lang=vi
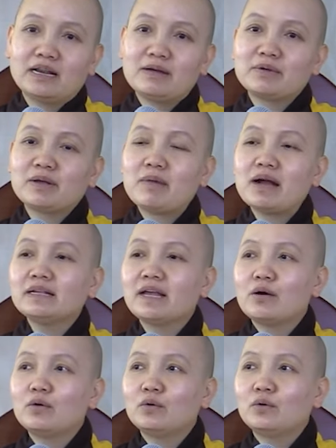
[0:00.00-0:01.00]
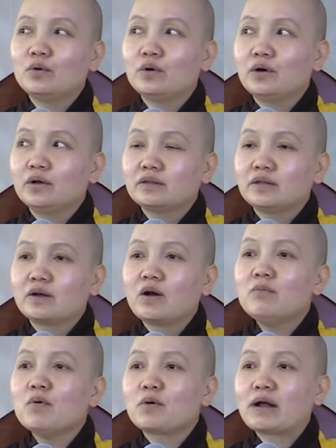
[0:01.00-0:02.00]
Làm nghề bán dầu thì
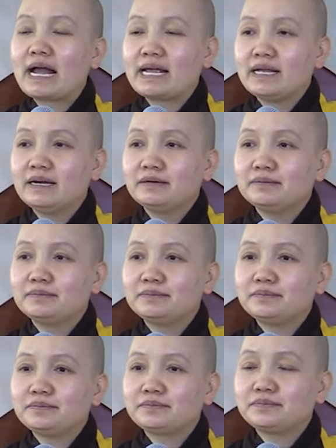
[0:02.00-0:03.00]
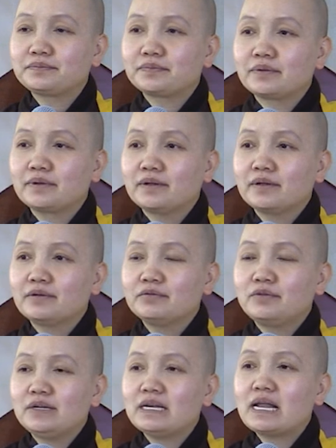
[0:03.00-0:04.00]
có một ngày á,
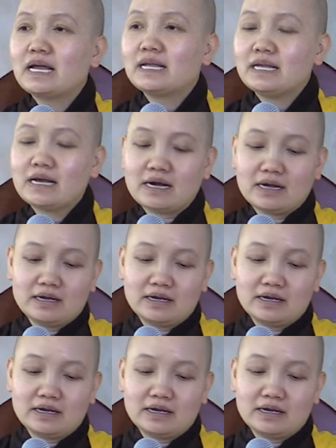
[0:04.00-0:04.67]
vị này